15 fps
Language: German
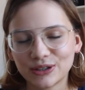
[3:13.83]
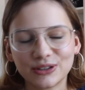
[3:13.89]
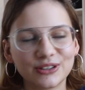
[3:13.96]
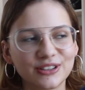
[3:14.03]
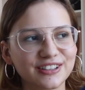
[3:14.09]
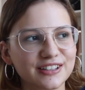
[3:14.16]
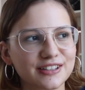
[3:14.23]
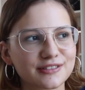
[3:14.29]

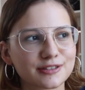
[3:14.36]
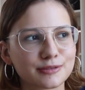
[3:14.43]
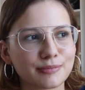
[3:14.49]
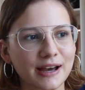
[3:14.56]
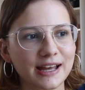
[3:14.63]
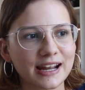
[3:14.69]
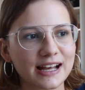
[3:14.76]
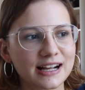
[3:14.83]
Und
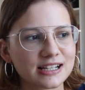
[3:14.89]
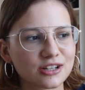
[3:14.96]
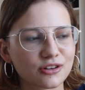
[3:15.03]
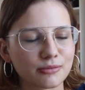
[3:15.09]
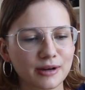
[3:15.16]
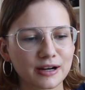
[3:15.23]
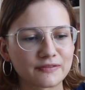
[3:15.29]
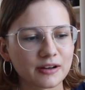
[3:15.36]
meine Eltern
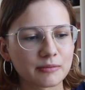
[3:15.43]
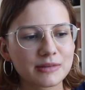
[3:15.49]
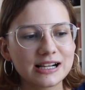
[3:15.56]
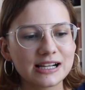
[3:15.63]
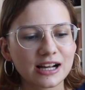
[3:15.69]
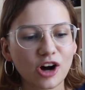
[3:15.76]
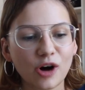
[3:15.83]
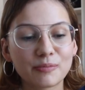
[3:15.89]
und meine
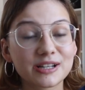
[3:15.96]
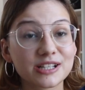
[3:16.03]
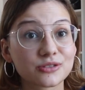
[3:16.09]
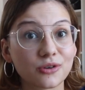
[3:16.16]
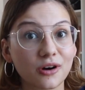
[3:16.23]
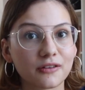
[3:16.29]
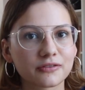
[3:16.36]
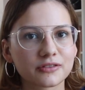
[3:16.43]
Familie kommen nicht
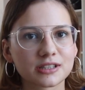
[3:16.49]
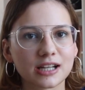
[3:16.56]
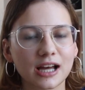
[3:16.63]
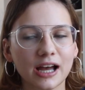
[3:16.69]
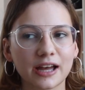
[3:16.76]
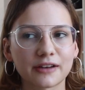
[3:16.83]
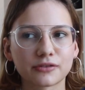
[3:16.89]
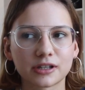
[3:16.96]
so oft
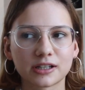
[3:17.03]
nach Erfurt.